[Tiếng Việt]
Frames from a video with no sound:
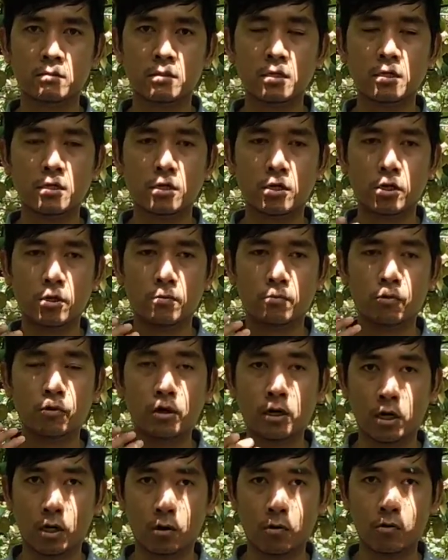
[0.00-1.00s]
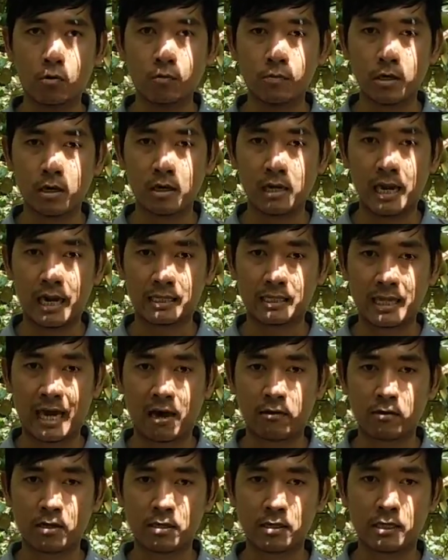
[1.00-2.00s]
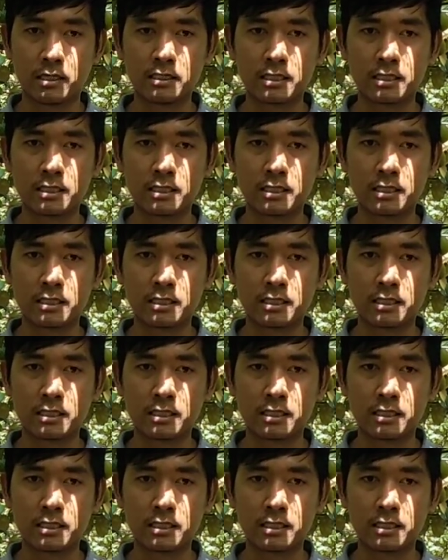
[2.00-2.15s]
tiết kiệm nguyên liệu cũng như là tạo ra những